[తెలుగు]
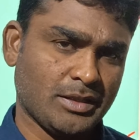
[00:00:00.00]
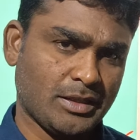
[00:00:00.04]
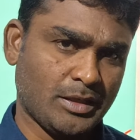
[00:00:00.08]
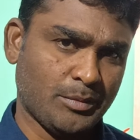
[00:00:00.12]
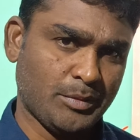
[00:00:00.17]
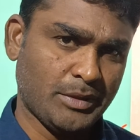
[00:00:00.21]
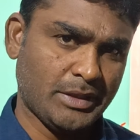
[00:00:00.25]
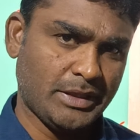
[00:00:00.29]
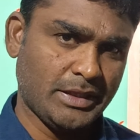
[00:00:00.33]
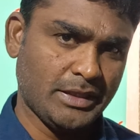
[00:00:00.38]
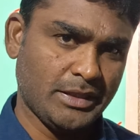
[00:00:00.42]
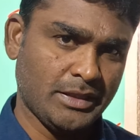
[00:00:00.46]

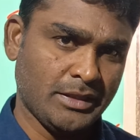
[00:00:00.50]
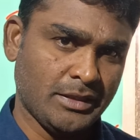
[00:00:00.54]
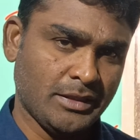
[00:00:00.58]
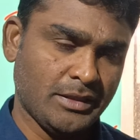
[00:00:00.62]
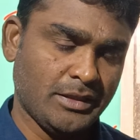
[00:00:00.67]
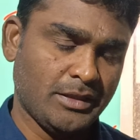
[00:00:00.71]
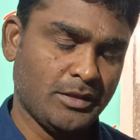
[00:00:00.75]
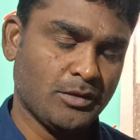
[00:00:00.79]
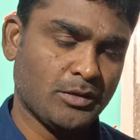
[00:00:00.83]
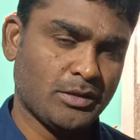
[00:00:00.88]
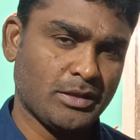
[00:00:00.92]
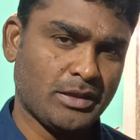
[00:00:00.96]
కాబట్టి
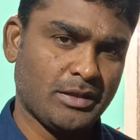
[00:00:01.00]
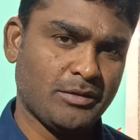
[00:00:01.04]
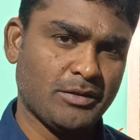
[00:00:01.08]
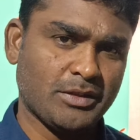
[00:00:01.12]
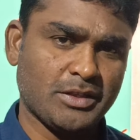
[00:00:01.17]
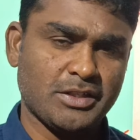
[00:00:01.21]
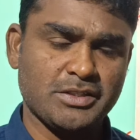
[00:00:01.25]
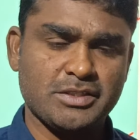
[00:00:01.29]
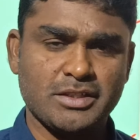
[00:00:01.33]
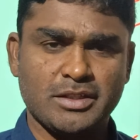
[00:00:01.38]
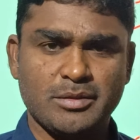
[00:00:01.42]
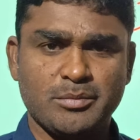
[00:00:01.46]
ఈ యొక్క
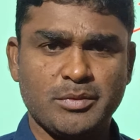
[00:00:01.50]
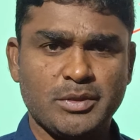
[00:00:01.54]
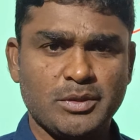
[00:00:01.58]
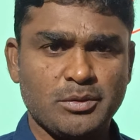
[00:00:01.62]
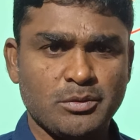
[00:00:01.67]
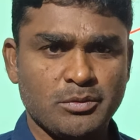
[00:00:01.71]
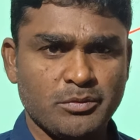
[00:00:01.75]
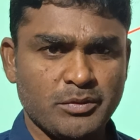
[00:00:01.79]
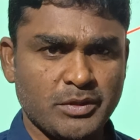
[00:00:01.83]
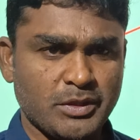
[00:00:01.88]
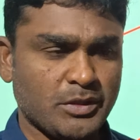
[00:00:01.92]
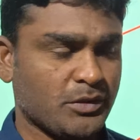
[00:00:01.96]
అవకాశాన్ని మీరు
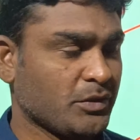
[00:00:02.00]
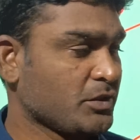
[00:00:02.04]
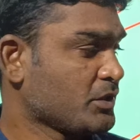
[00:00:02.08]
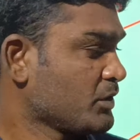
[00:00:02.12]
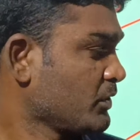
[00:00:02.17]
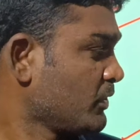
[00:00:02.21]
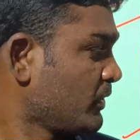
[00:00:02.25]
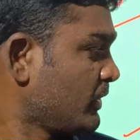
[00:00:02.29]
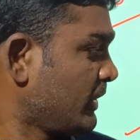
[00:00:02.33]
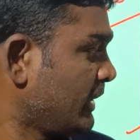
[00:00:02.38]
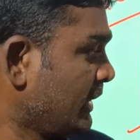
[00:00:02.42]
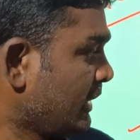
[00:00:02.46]

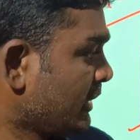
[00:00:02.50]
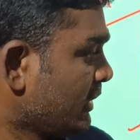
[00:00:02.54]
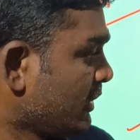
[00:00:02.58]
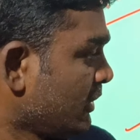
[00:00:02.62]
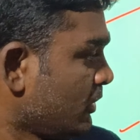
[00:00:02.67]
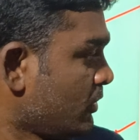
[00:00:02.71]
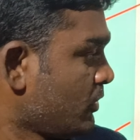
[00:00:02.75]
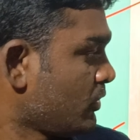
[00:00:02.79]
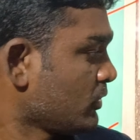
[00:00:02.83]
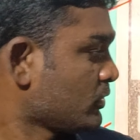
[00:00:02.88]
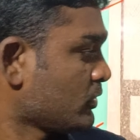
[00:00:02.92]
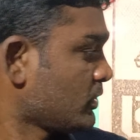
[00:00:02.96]
వినియోగించుకోండి
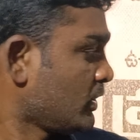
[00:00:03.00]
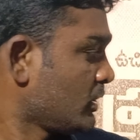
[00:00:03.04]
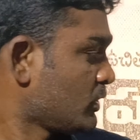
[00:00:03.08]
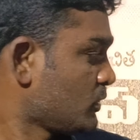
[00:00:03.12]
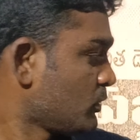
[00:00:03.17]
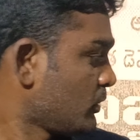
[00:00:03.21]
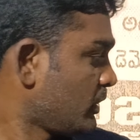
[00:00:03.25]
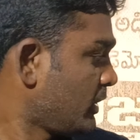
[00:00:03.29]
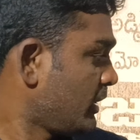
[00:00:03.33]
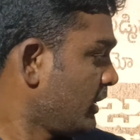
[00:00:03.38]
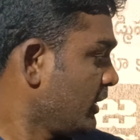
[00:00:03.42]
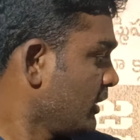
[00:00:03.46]
ఒకసారి
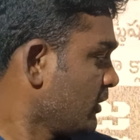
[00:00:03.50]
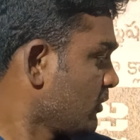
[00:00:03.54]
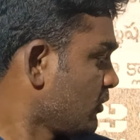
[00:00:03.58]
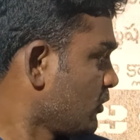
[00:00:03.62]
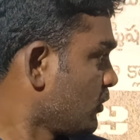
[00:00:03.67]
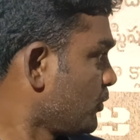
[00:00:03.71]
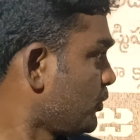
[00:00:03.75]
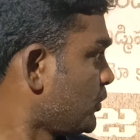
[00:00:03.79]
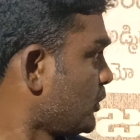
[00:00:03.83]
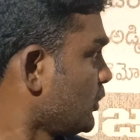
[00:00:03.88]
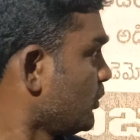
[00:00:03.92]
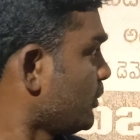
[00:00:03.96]
చూడండి
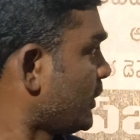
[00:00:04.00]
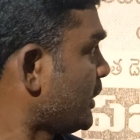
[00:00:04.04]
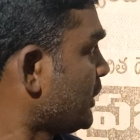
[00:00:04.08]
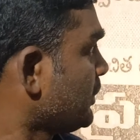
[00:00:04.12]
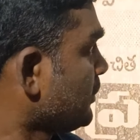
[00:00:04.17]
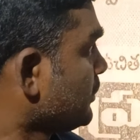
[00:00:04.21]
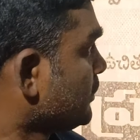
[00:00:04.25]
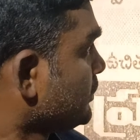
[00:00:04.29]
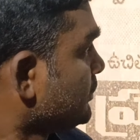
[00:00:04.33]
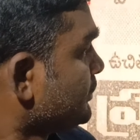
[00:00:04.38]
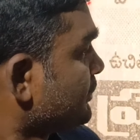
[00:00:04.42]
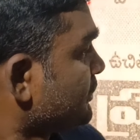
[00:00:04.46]
గ్రూప్ టూ
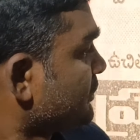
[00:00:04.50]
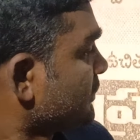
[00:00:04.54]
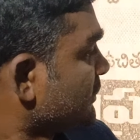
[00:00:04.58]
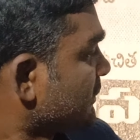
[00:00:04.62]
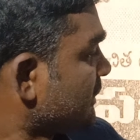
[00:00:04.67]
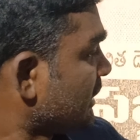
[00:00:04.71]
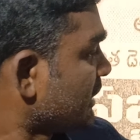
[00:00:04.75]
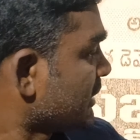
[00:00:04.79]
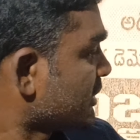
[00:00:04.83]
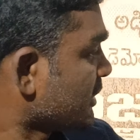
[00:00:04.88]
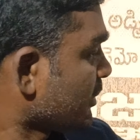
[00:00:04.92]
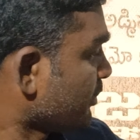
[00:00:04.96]
మరియు
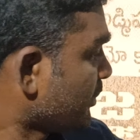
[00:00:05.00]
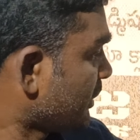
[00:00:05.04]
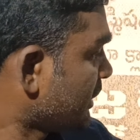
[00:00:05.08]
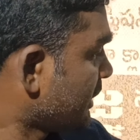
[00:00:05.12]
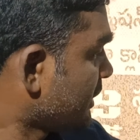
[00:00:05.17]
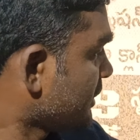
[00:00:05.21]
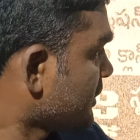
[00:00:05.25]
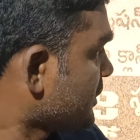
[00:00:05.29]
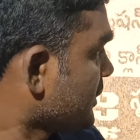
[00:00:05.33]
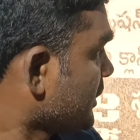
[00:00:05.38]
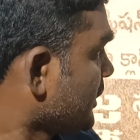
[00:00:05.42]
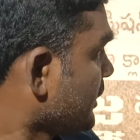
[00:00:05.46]
దీనికి
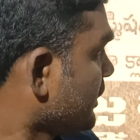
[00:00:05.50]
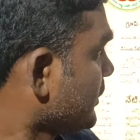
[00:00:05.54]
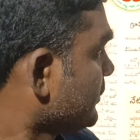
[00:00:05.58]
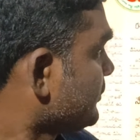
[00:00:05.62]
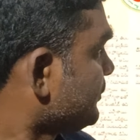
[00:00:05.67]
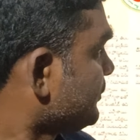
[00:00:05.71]
సంబంధించి